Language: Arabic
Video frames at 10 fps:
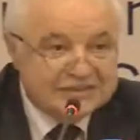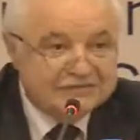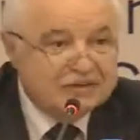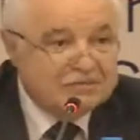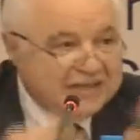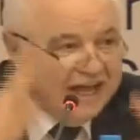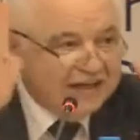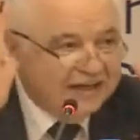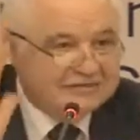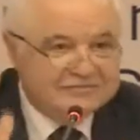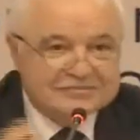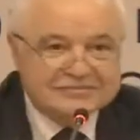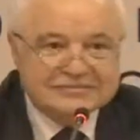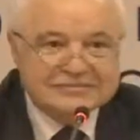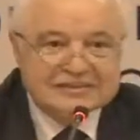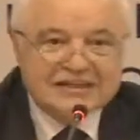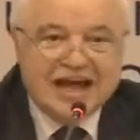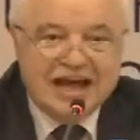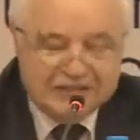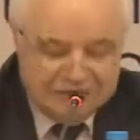في البداية
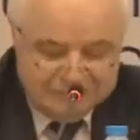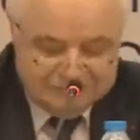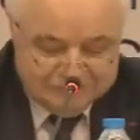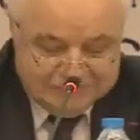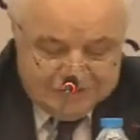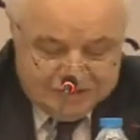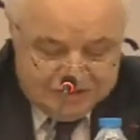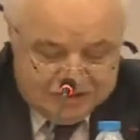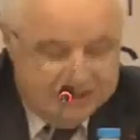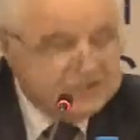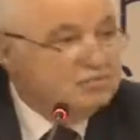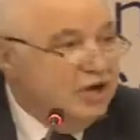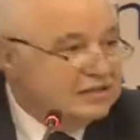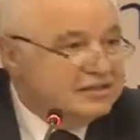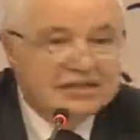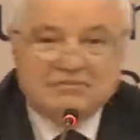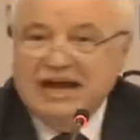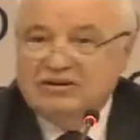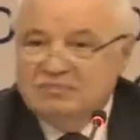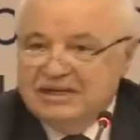كان شيء اسمه عصر
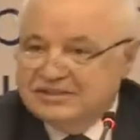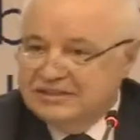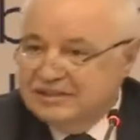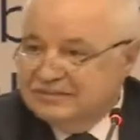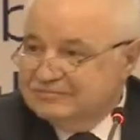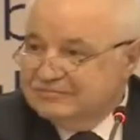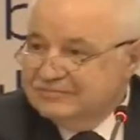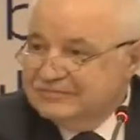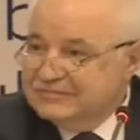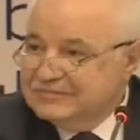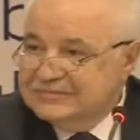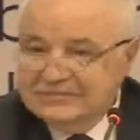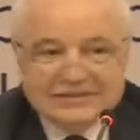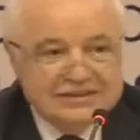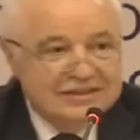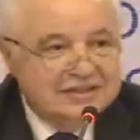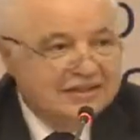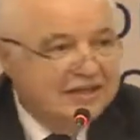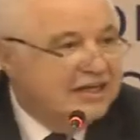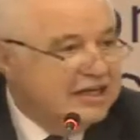المعلوماتية
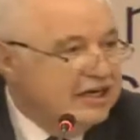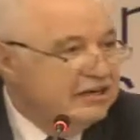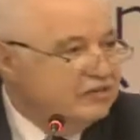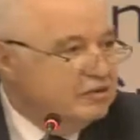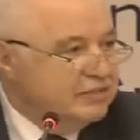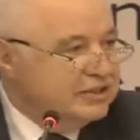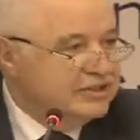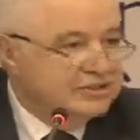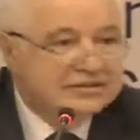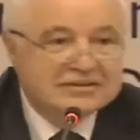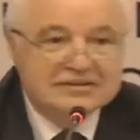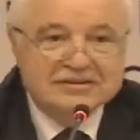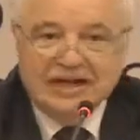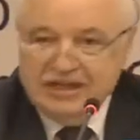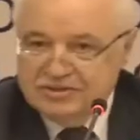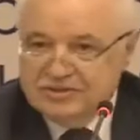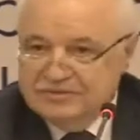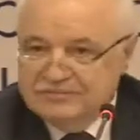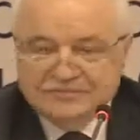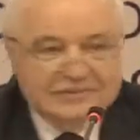اللي هي الانفورميشن ايج
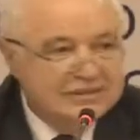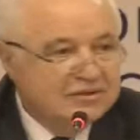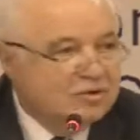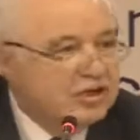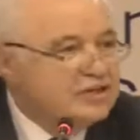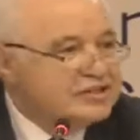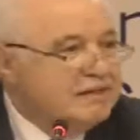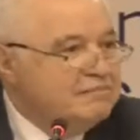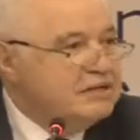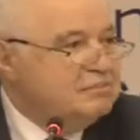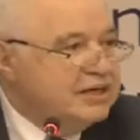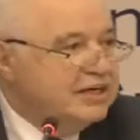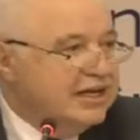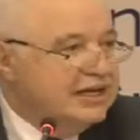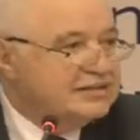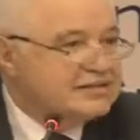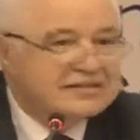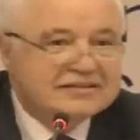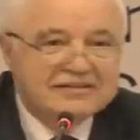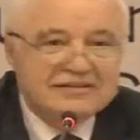واللي يسميه بيل
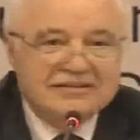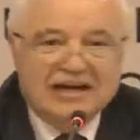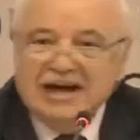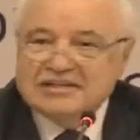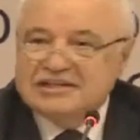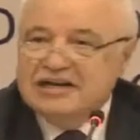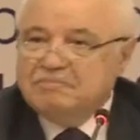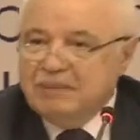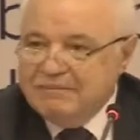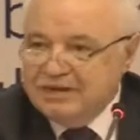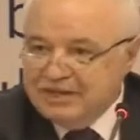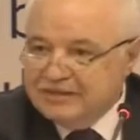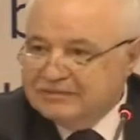جيتس عصر البلمنج